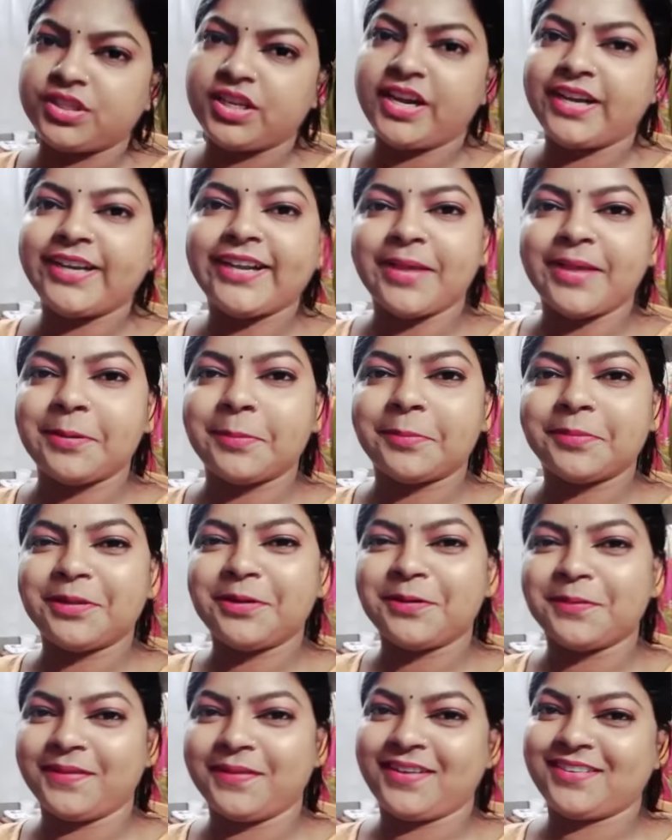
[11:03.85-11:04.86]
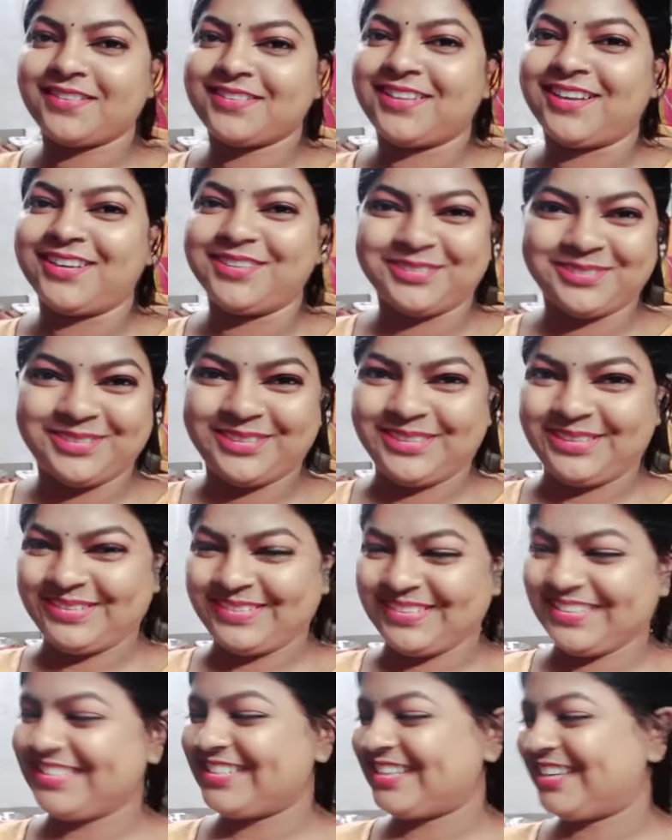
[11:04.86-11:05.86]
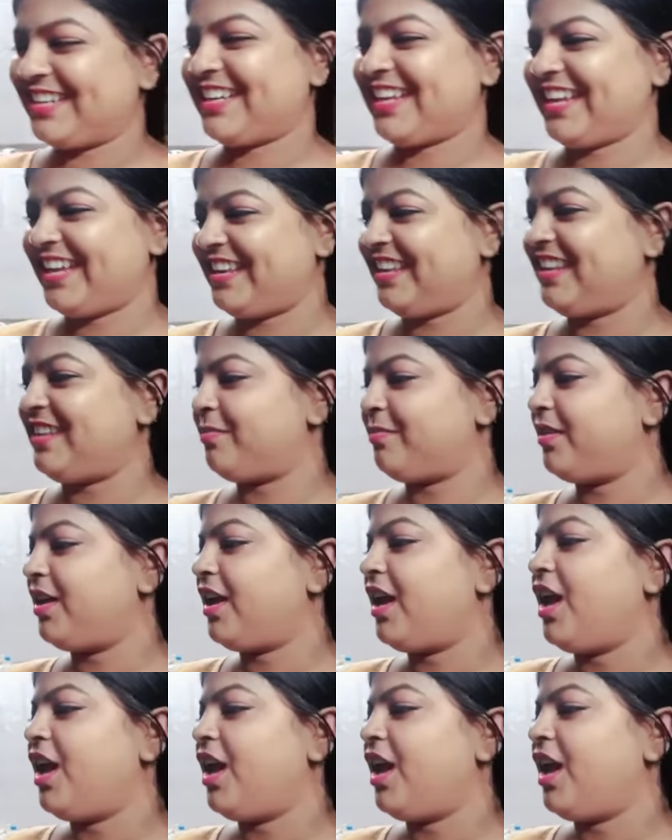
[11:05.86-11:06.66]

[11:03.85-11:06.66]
দিনের টাইম আমাদের হয়ে গেছে তার জন্য একটুখানি চাট খেয়ে নিলাম